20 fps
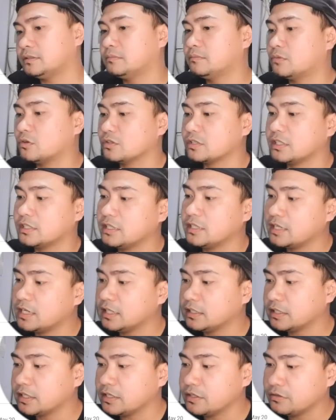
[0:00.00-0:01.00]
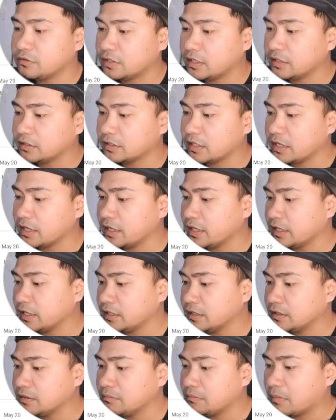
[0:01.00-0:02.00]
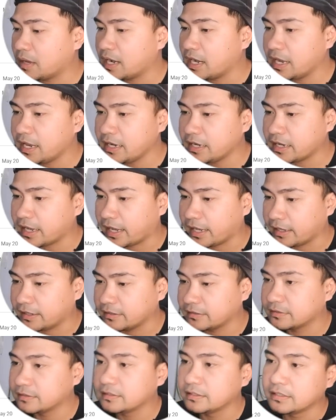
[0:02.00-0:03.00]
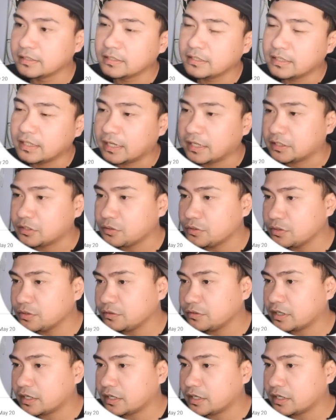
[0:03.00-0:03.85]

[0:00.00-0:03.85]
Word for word: buksan na natin yung ating balena. At yun yung